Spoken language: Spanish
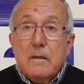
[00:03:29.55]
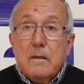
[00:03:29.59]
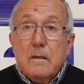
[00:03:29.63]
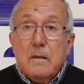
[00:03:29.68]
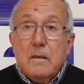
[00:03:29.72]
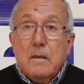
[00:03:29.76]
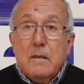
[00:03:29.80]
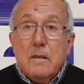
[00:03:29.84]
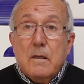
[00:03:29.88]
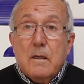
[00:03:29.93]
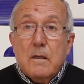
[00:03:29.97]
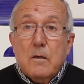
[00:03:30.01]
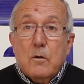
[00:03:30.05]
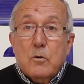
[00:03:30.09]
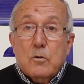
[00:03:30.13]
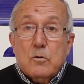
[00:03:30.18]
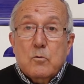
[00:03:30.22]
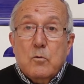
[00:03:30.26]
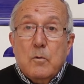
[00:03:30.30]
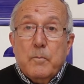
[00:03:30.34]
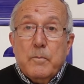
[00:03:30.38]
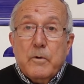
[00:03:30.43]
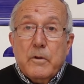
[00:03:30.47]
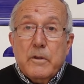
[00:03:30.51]
y en los
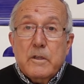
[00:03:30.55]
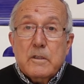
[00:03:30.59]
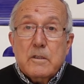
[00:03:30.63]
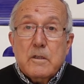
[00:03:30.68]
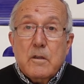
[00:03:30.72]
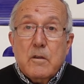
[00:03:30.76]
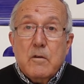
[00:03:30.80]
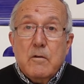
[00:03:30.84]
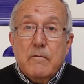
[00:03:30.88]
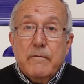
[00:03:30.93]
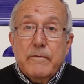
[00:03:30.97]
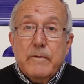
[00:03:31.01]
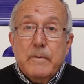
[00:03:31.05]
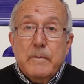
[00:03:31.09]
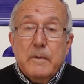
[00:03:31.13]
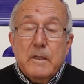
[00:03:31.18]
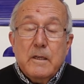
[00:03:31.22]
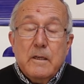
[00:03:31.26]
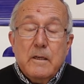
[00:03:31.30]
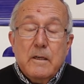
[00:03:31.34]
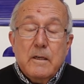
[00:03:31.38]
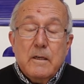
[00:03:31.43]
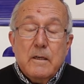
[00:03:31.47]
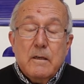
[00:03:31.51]
grupos de sección
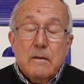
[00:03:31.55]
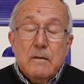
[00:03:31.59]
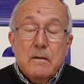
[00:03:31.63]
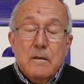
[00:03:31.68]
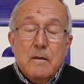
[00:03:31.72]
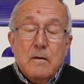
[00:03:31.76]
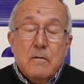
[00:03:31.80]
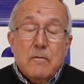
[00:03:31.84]
femenina